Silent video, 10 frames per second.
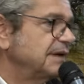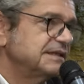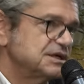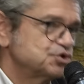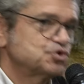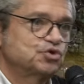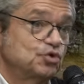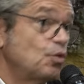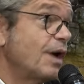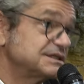adesso
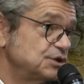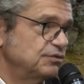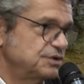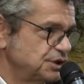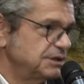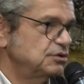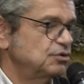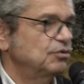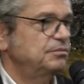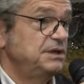sono quasi
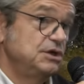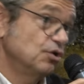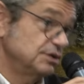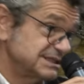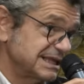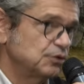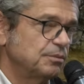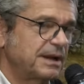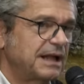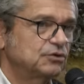900 milioni, stanno
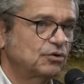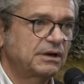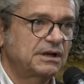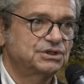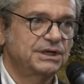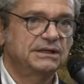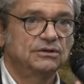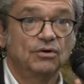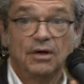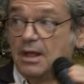peraltro crescendo.